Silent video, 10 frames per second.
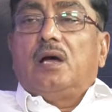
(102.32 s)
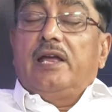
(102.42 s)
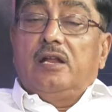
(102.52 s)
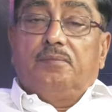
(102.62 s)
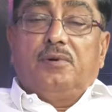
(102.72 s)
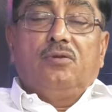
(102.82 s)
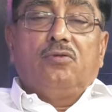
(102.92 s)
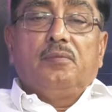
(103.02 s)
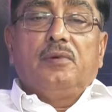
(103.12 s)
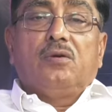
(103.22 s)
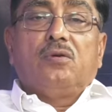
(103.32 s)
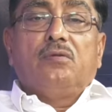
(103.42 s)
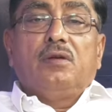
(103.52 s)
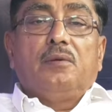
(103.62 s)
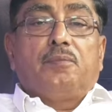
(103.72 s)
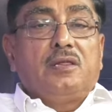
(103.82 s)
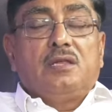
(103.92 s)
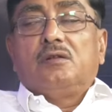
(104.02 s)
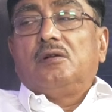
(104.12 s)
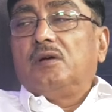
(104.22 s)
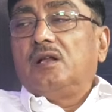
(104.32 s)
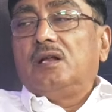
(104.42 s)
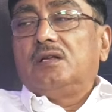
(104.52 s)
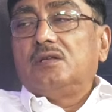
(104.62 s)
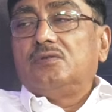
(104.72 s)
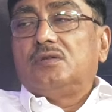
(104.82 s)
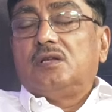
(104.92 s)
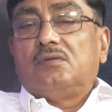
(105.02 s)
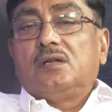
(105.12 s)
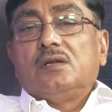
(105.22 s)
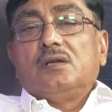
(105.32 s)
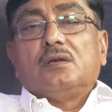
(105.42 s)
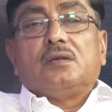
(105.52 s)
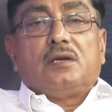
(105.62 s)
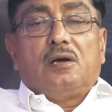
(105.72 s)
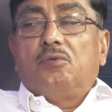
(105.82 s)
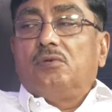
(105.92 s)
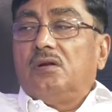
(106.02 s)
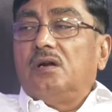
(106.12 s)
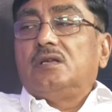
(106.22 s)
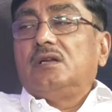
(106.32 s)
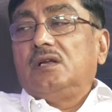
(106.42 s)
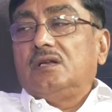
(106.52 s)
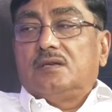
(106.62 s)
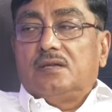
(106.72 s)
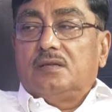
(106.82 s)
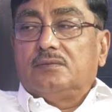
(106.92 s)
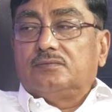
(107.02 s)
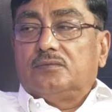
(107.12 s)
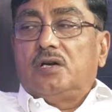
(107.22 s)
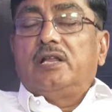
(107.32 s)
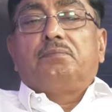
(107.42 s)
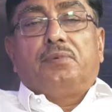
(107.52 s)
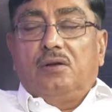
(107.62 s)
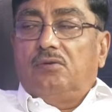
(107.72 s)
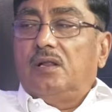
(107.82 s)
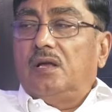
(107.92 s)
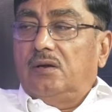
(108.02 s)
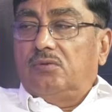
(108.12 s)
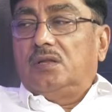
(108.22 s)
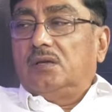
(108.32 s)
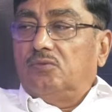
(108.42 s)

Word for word: అయినప్పటికీ కూడా మీరు రెండు వేల పద్దెనిమిదిలో మళ్ళీ ఎలక్షన్ చూస్తే కూడా ఖమ్మంలో రెండు సీట్లు గెలిచింది అది అంటే ఇప్పటికి కూడా దానికి కొంత